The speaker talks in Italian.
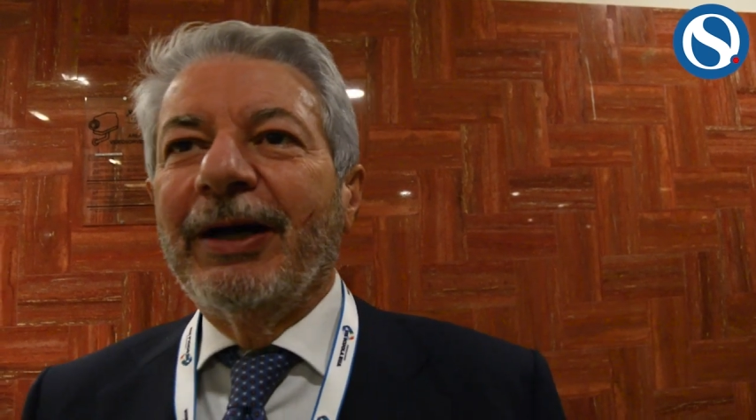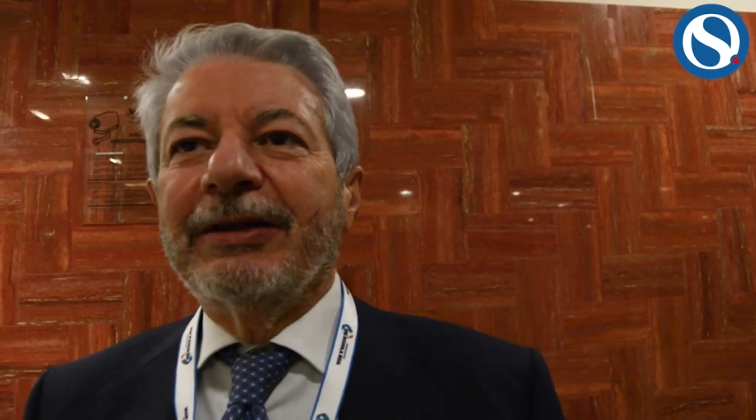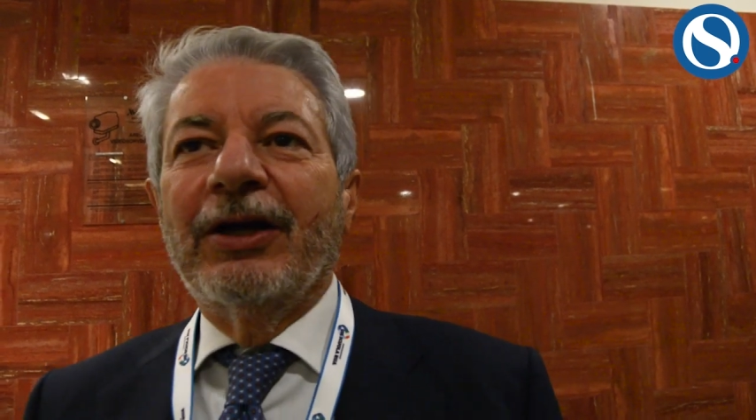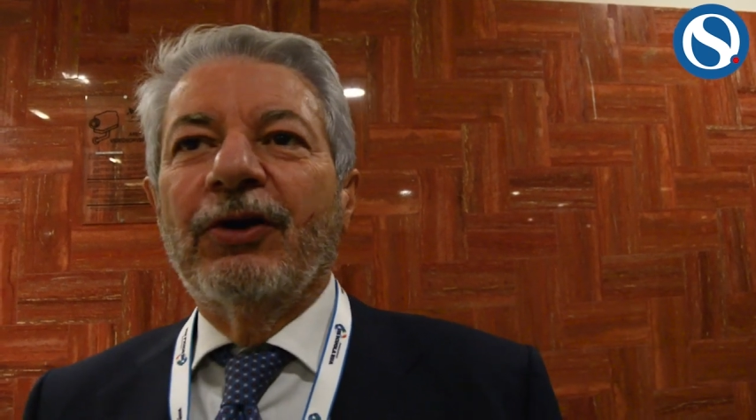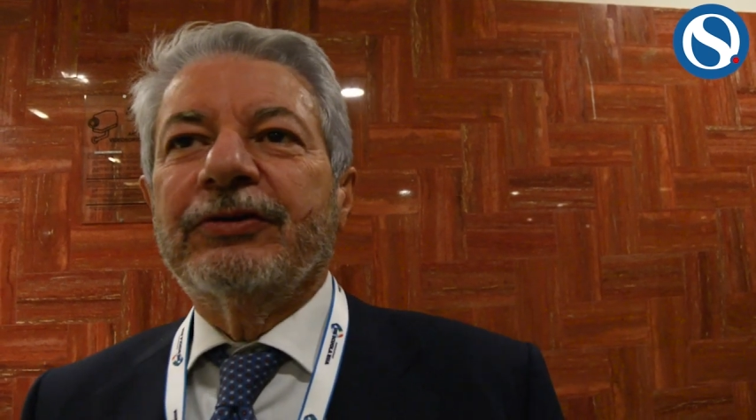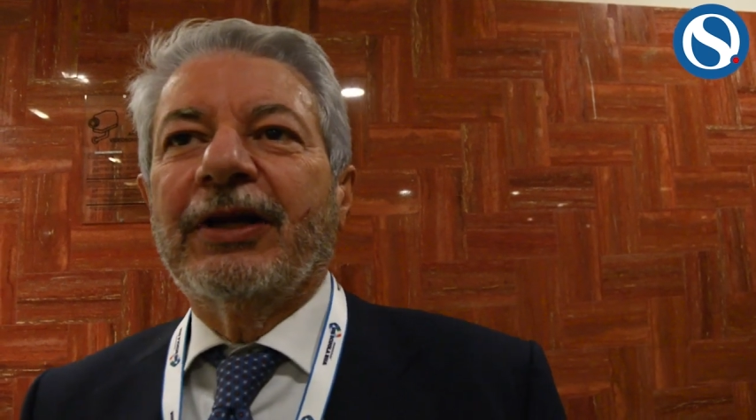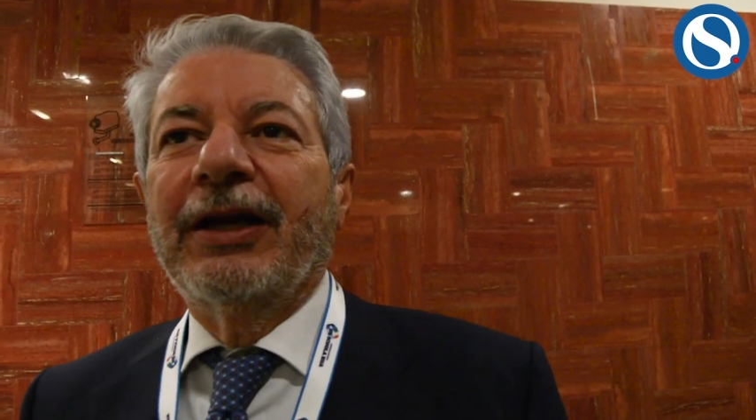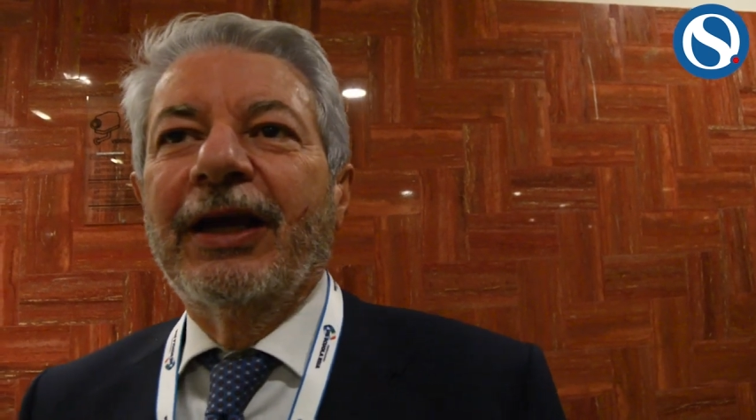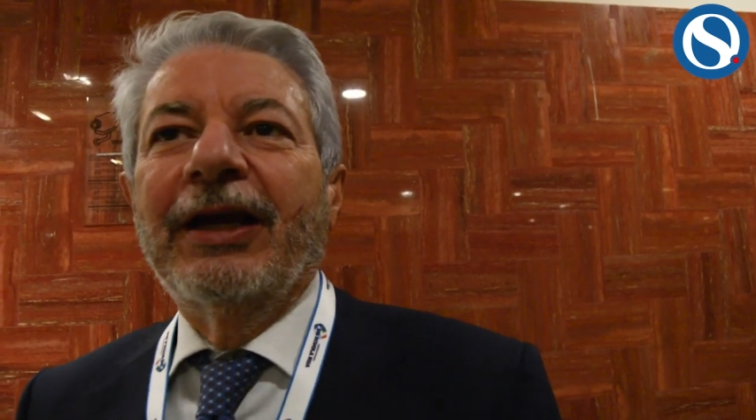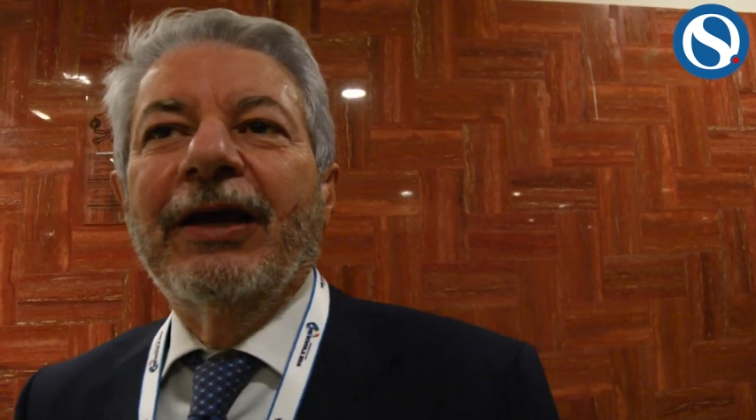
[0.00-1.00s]
parte nostra
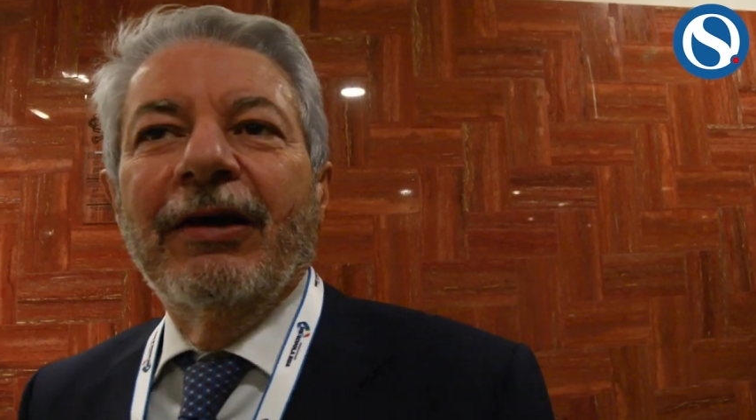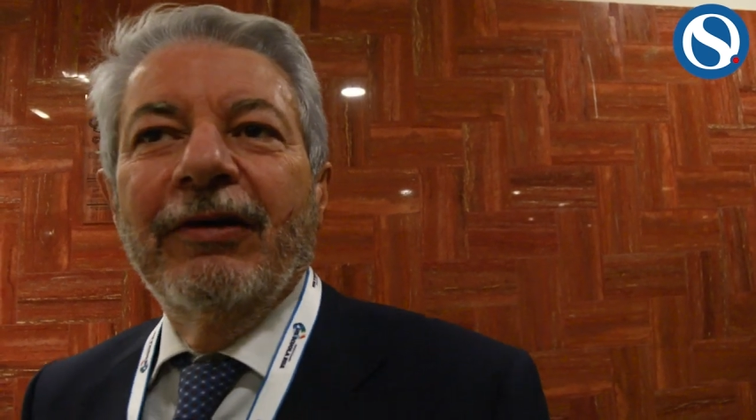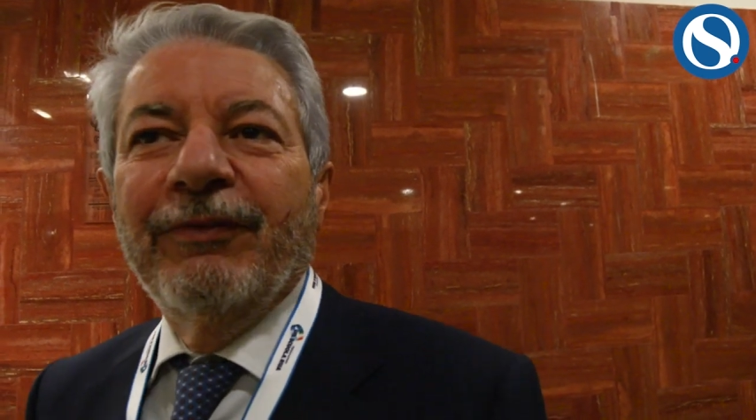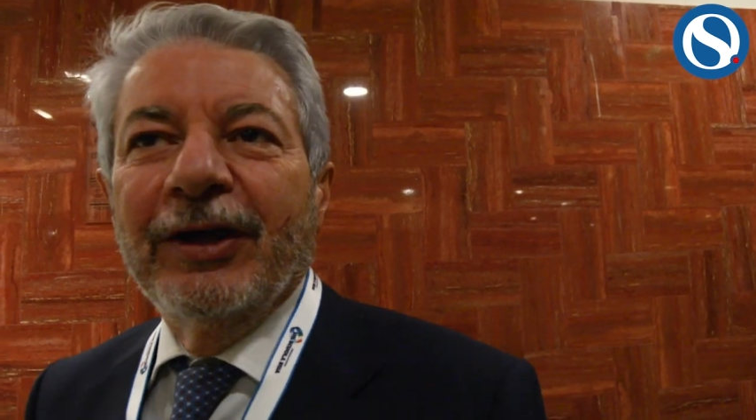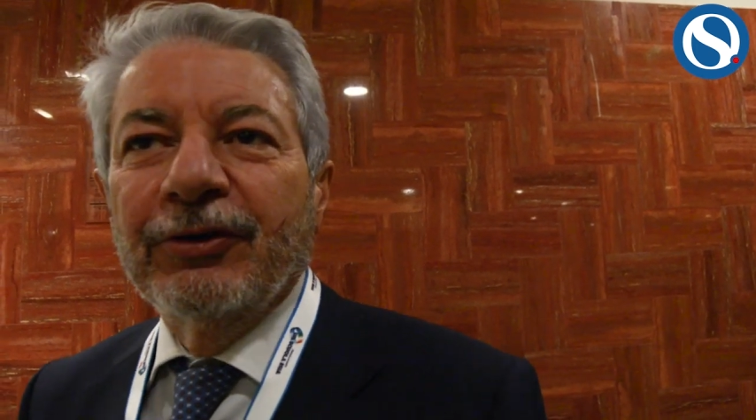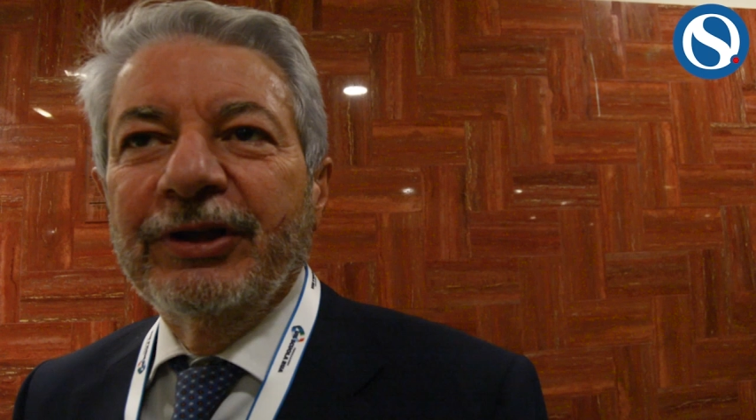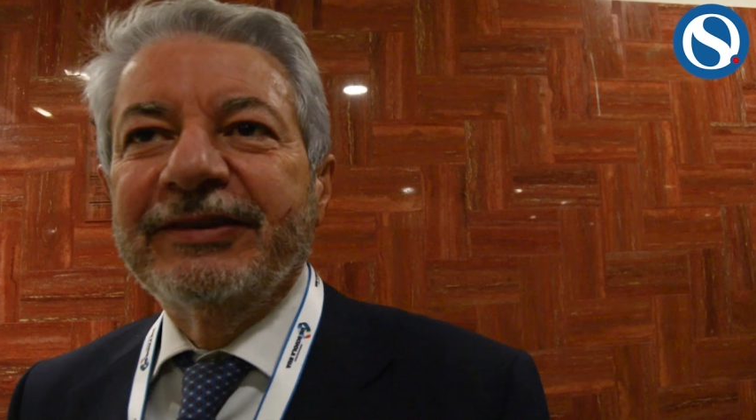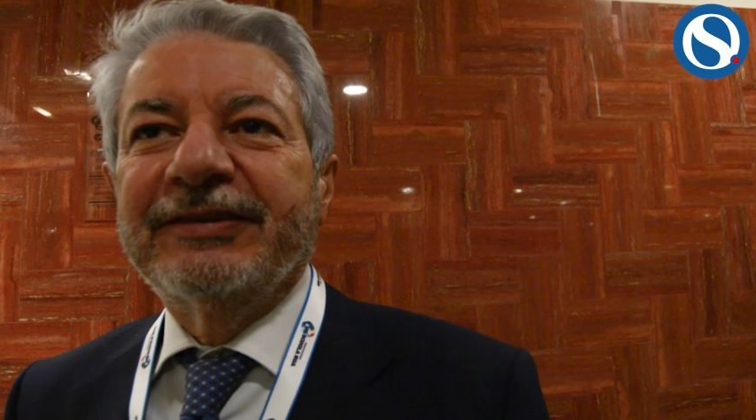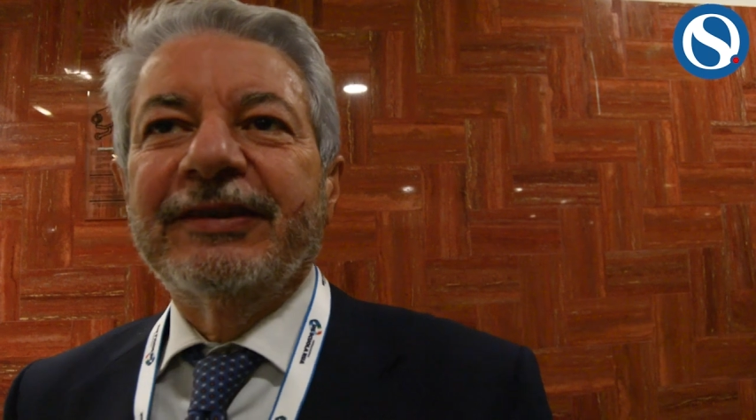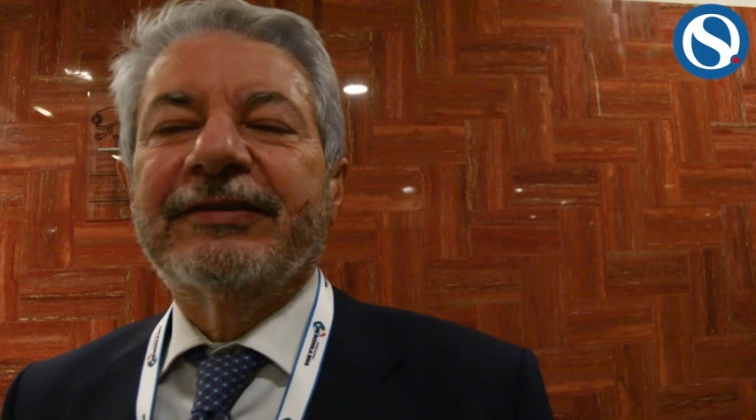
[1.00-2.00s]
né il fatto di
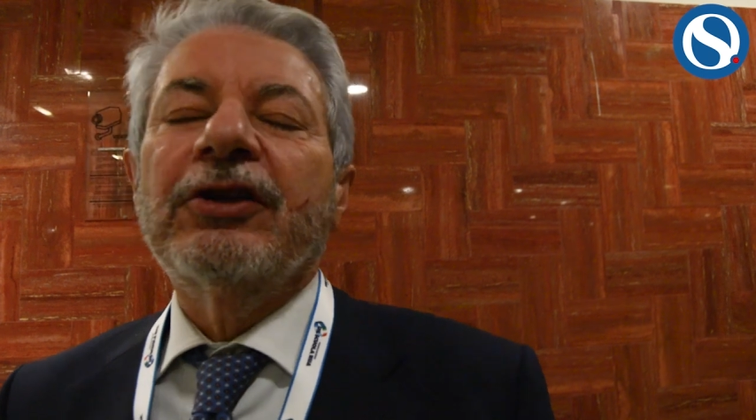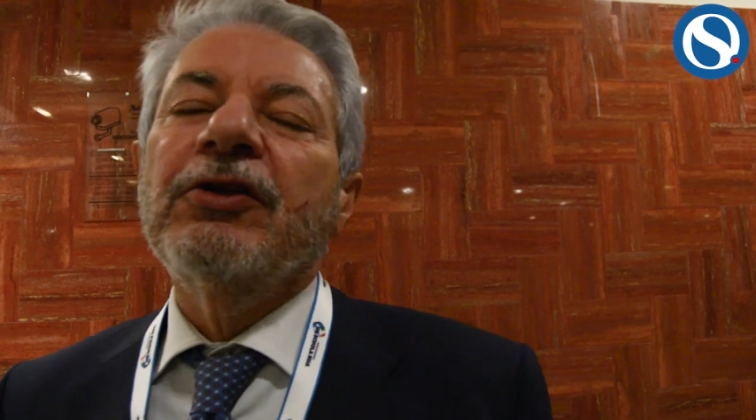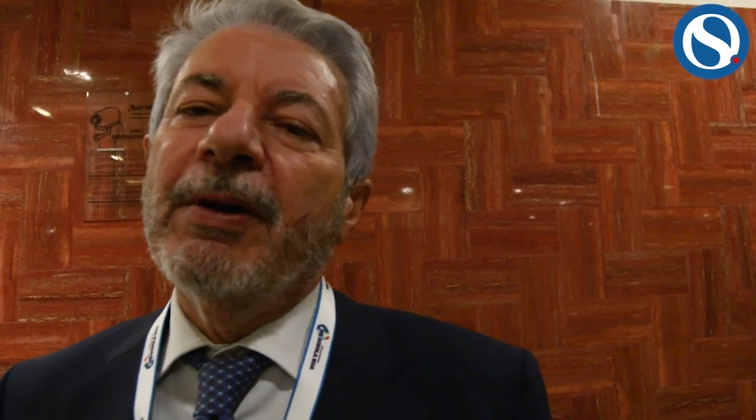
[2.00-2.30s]
insistere,